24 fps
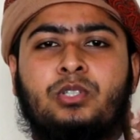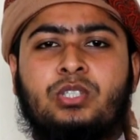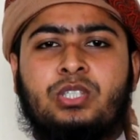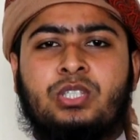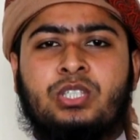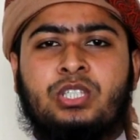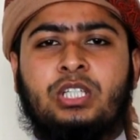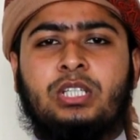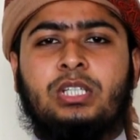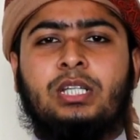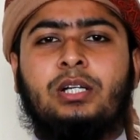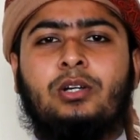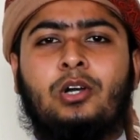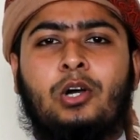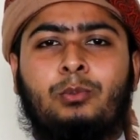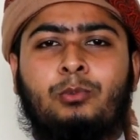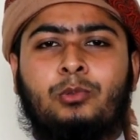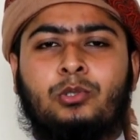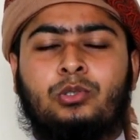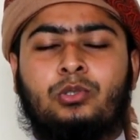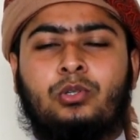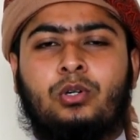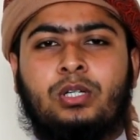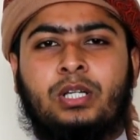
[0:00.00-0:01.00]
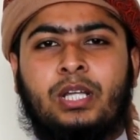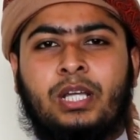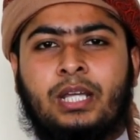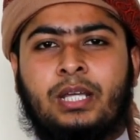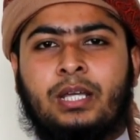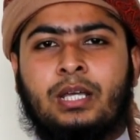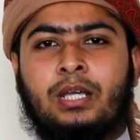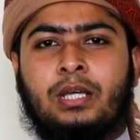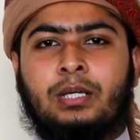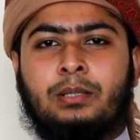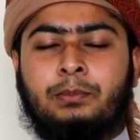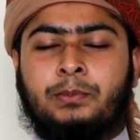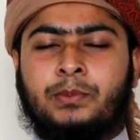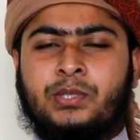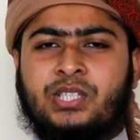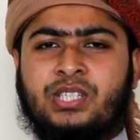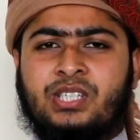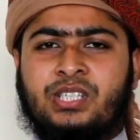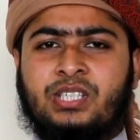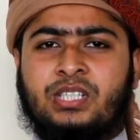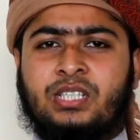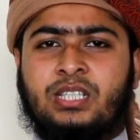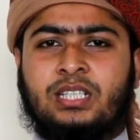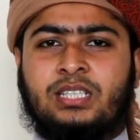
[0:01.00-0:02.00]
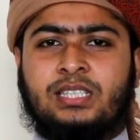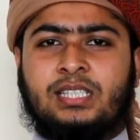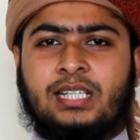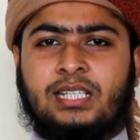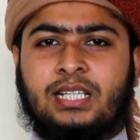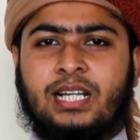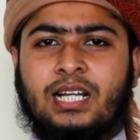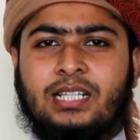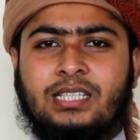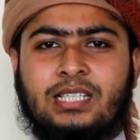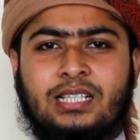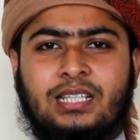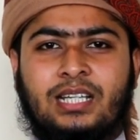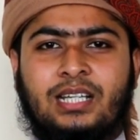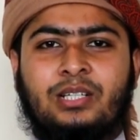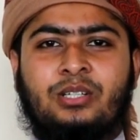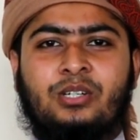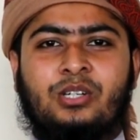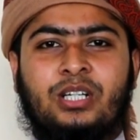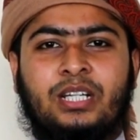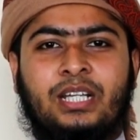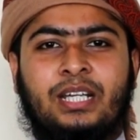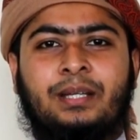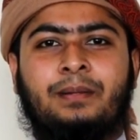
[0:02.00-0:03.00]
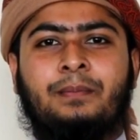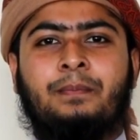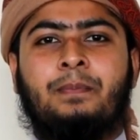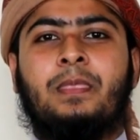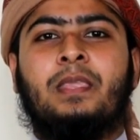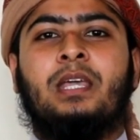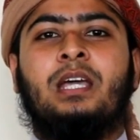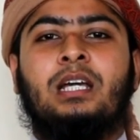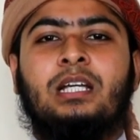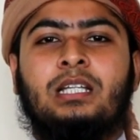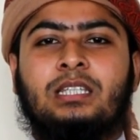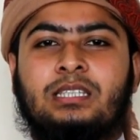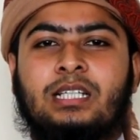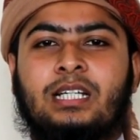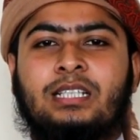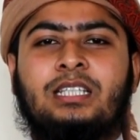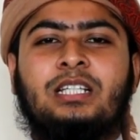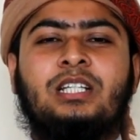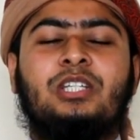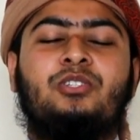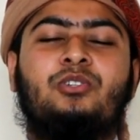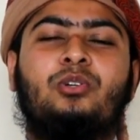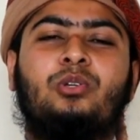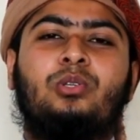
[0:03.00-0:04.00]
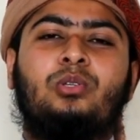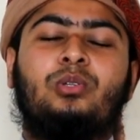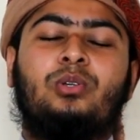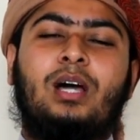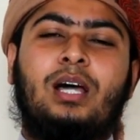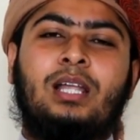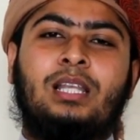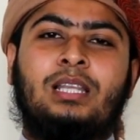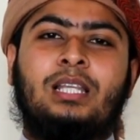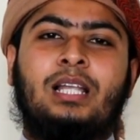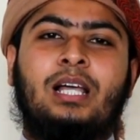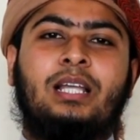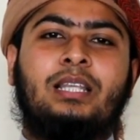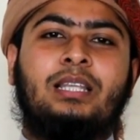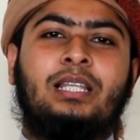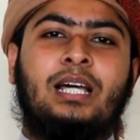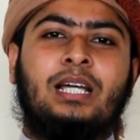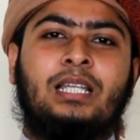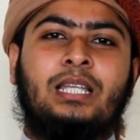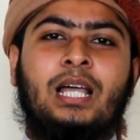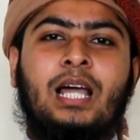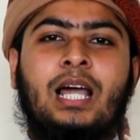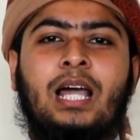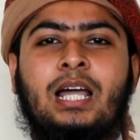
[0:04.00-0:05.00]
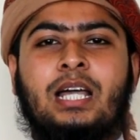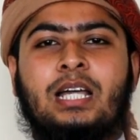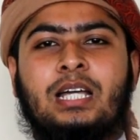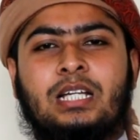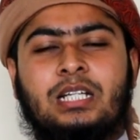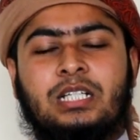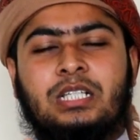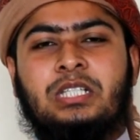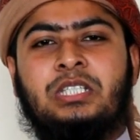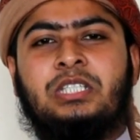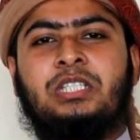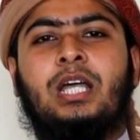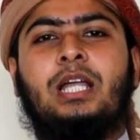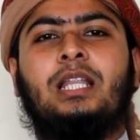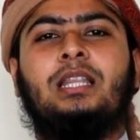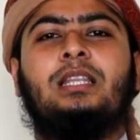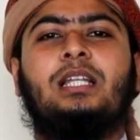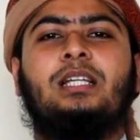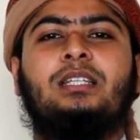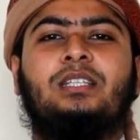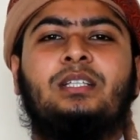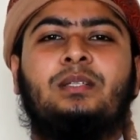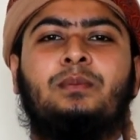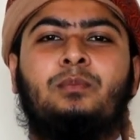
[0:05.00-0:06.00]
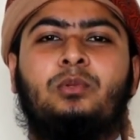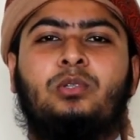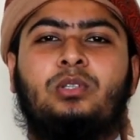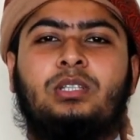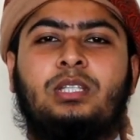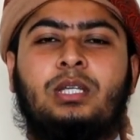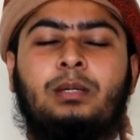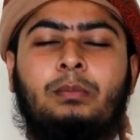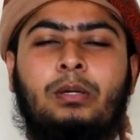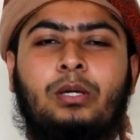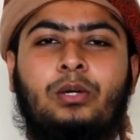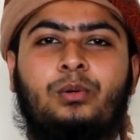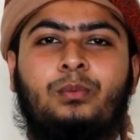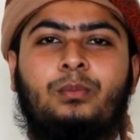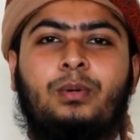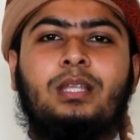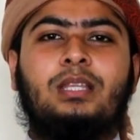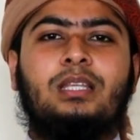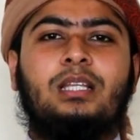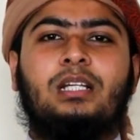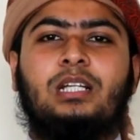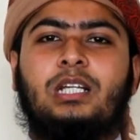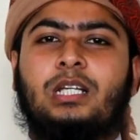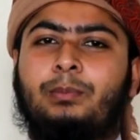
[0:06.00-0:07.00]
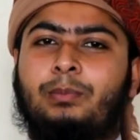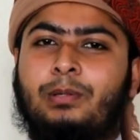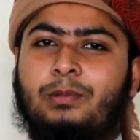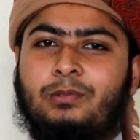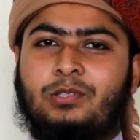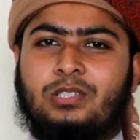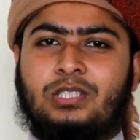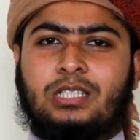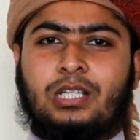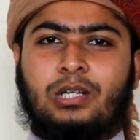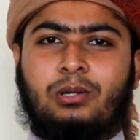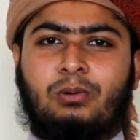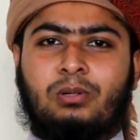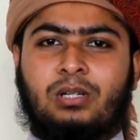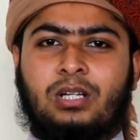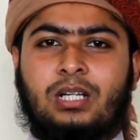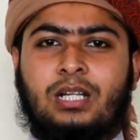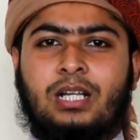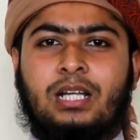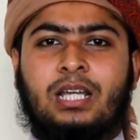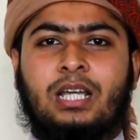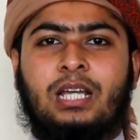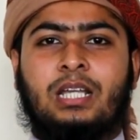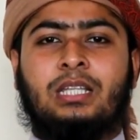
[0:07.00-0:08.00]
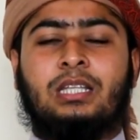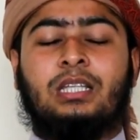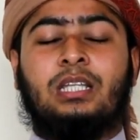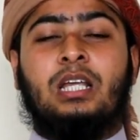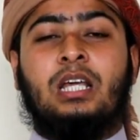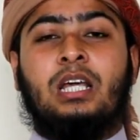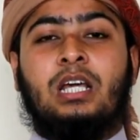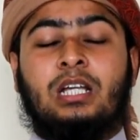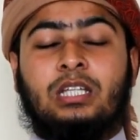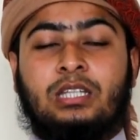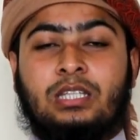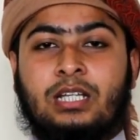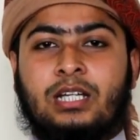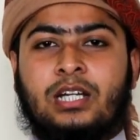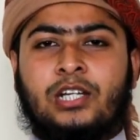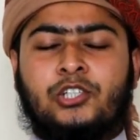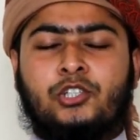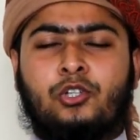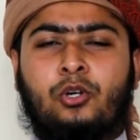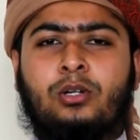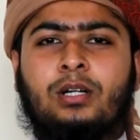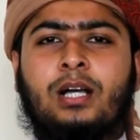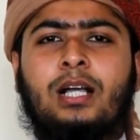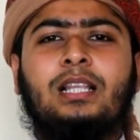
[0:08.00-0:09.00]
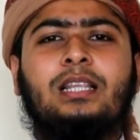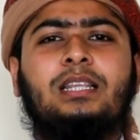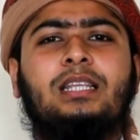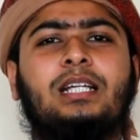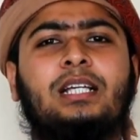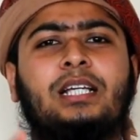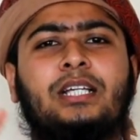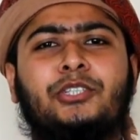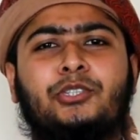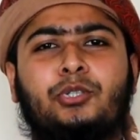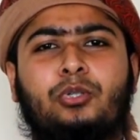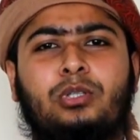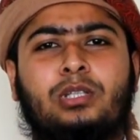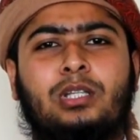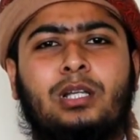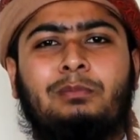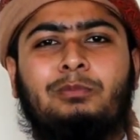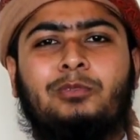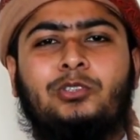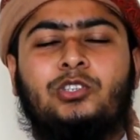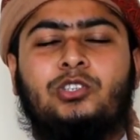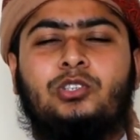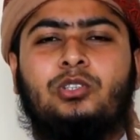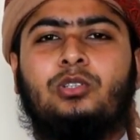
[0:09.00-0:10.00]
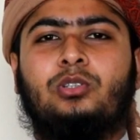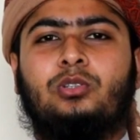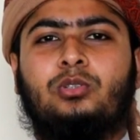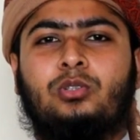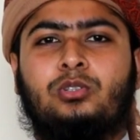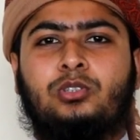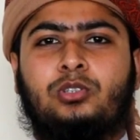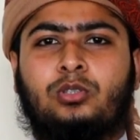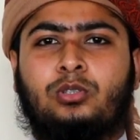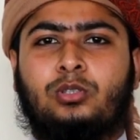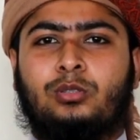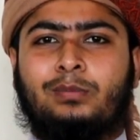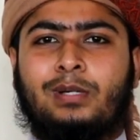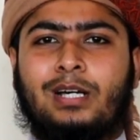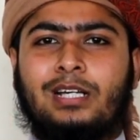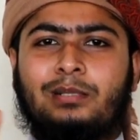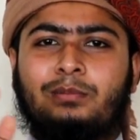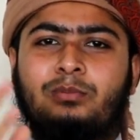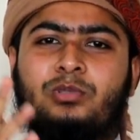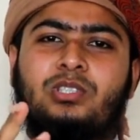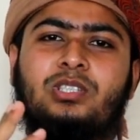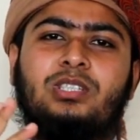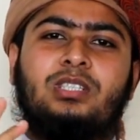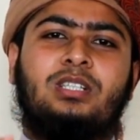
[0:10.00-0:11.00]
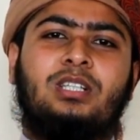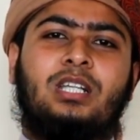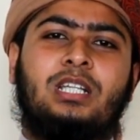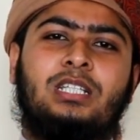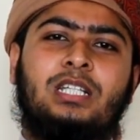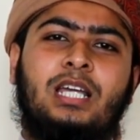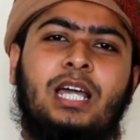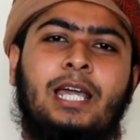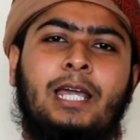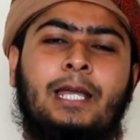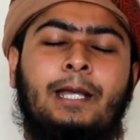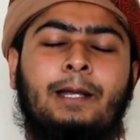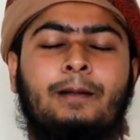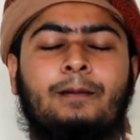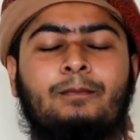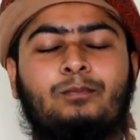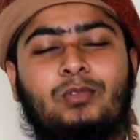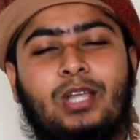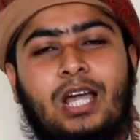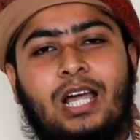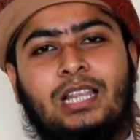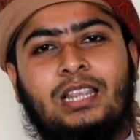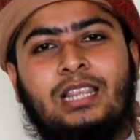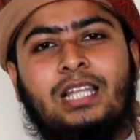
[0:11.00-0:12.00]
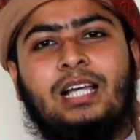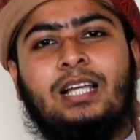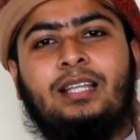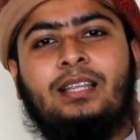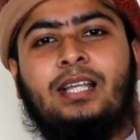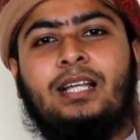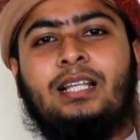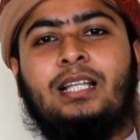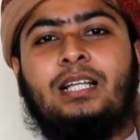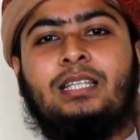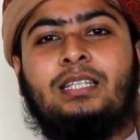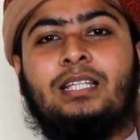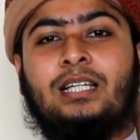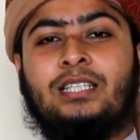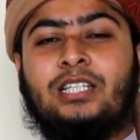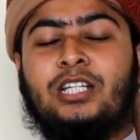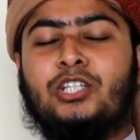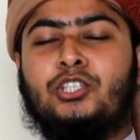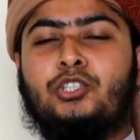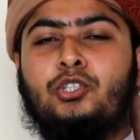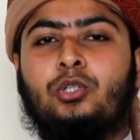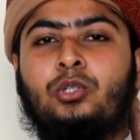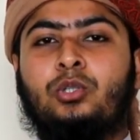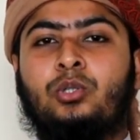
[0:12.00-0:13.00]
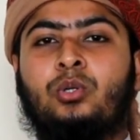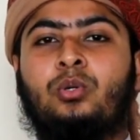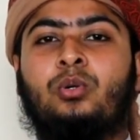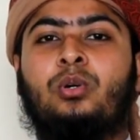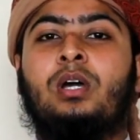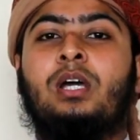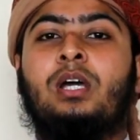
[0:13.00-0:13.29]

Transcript: মসজিদে গমন করে মসজিদে সালাত আদায় করে তাদের জন্য আল্লাহ তালা জান্নাতের মধ্যে মেহমানদারির ব্যবস্থা করে রাখেন তারা সকাল থেকে সন্ধ্যা পর্যন্ত যতবার মসজিদে যায় আল্লাহ তালা তাদের জন্য